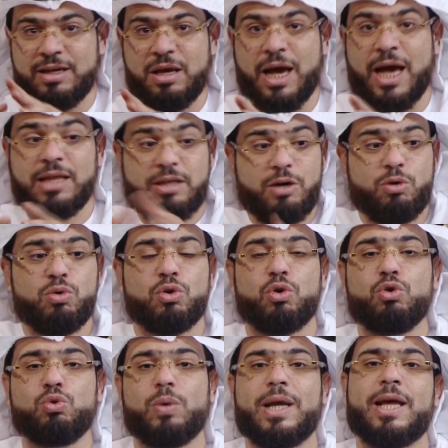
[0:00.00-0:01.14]
حتى يكون
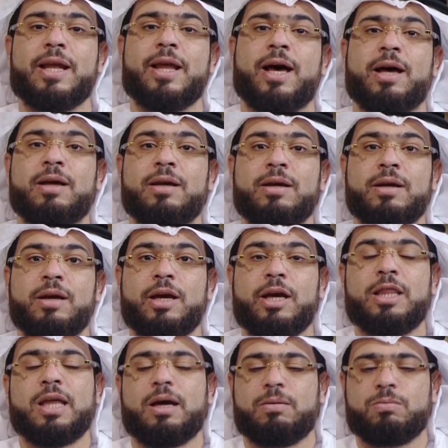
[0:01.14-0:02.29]
قدوه لنا
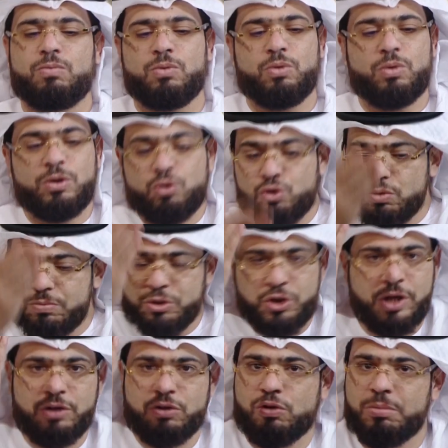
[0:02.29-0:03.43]
اذا انتم شو
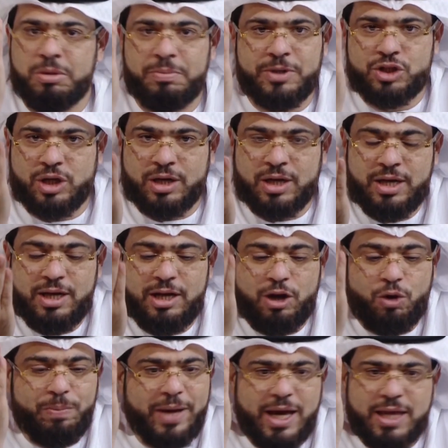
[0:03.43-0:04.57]
مشكلتكم البشر؟
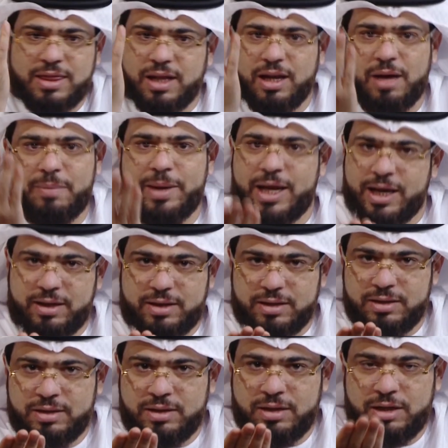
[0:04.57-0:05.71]
لو بعث الله ملك
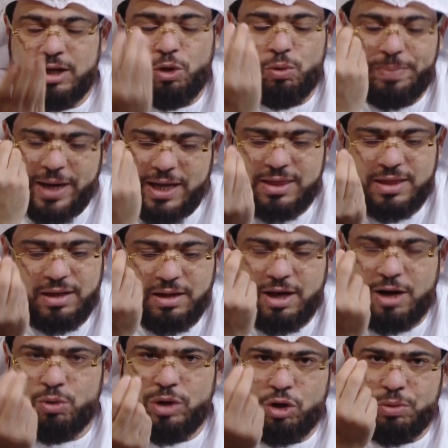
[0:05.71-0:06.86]
لو بعث
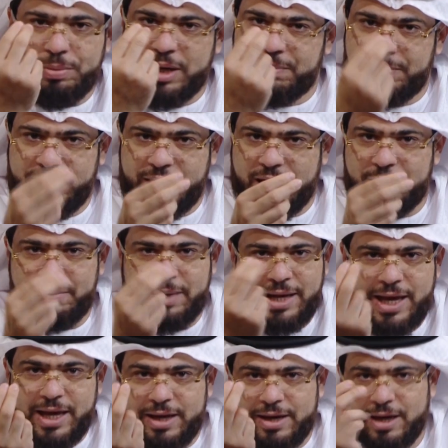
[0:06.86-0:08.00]
الله لكم انبياء
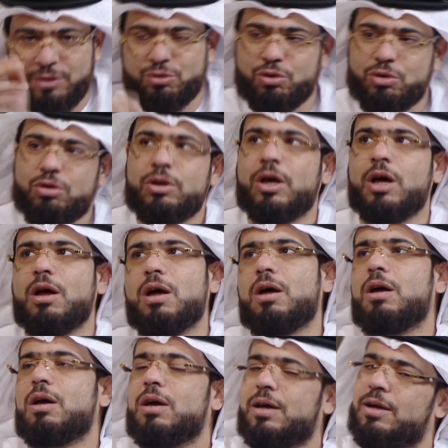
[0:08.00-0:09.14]
ملائكه تقولون
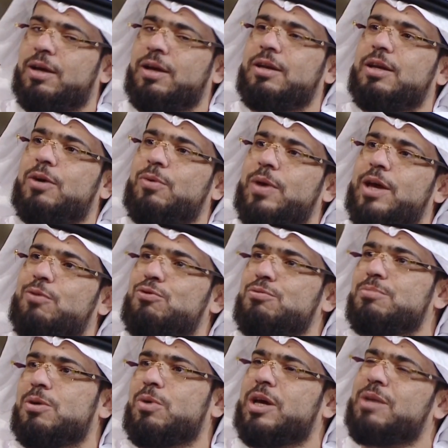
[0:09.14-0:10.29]
ها حنا وين
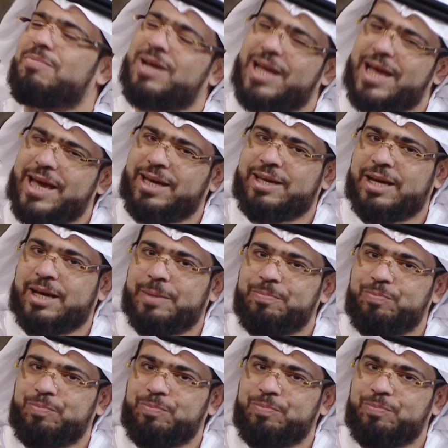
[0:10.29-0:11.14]
وهم وين ملائكه